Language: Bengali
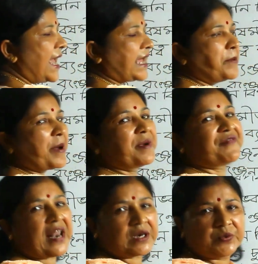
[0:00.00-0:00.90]
একইভাবে
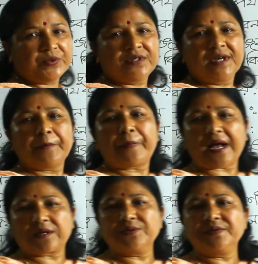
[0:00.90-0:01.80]
ফাল্গুন
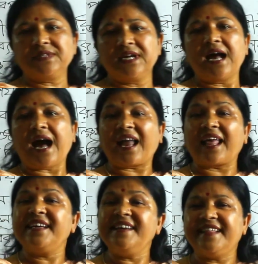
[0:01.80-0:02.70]
ফাগুন
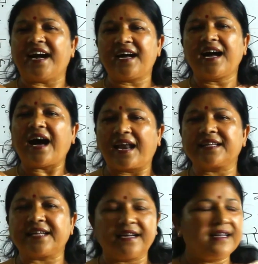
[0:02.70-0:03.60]
আলাহিদা
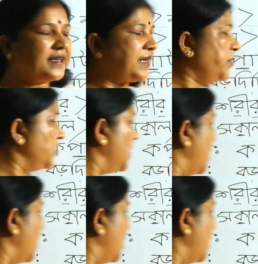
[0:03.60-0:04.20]
আলাদা কেমন